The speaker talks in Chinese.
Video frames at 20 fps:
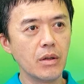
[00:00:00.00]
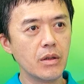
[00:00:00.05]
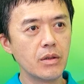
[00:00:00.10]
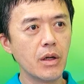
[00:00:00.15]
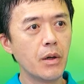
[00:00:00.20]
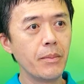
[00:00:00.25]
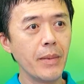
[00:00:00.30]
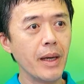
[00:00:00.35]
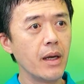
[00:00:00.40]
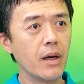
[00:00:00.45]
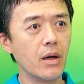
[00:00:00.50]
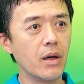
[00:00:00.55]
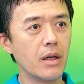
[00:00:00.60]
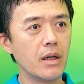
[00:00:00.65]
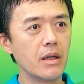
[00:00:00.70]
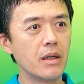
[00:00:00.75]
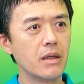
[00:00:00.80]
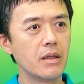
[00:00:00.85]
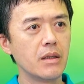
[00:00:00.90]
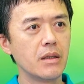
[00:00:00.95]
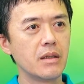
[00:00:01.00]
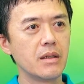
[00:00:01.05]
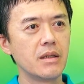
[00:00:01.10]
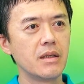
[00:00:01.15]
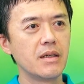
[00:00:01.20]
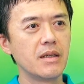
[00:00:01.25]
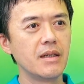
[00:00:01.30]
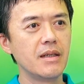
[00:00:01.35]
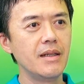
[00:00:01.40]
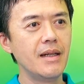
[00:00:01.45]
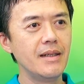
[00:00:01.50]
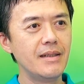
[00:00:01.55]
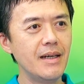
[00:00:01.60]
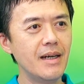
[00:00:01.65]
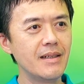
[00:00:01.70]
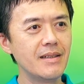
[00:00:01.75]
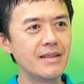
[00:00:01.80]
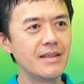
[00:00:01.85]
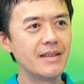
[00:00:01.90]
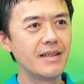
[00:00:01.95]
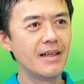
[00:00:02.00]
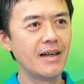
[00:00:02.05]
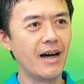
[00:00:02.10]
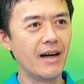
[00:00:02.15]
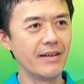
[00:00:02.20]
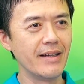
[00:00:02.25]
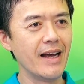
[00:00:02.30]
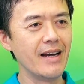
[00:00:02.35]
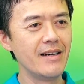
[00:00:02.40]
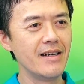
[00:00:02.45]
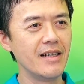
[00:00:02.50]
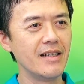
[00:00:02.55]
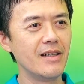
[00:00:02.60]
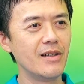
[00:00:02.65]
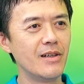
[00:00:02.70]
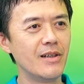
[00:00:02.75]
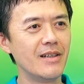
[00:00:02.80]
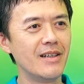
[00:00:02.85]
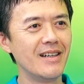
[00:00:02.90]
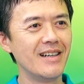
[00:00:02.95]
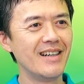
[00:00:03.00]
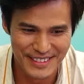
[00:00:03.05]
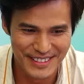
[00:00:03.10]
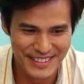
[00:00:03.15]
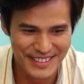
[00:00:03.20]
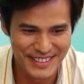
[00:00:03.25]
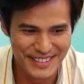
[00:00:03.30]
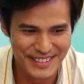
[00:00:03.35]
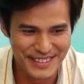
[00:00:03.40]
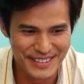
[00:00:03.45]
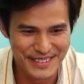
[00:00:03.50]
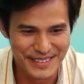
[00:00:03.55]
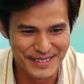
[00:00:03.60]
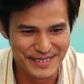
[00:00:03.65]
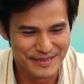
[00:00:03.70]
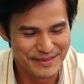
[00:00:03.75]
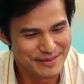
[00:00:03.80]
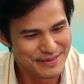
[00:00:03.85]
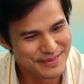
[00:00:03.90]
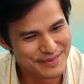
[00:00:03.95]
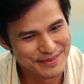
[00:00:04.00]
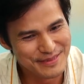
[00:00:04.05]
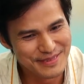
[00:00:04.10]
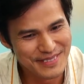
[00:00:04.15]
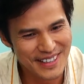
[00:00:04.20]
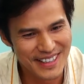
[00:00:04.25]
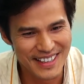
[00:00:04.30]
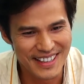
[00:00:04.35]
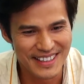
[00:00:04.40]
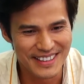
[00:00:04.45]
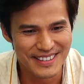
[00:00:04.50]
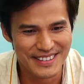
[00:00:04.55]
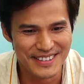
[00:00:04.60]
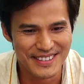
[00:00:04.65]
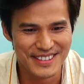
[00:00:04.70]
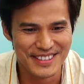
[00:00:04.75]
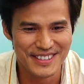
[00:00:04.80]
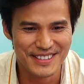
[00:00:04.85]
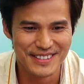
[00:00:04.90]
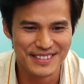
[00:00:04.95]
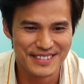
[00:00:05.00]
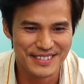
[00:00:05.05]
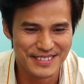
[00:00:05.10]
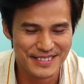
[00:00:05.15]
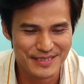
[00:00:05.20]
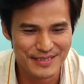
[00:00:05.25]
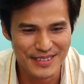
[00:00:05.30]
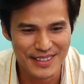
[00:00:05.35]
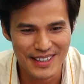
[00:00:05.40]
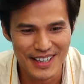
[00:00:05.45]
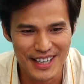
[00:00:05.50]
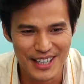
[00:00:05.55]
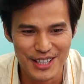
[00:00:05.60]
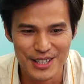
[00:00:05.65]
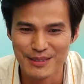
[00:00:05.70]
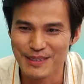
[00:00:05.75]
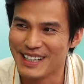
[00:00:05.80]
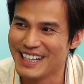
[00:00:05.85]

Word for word: 哦都没有。嗯。那这样是一个好男人哦。嗯，呃，还好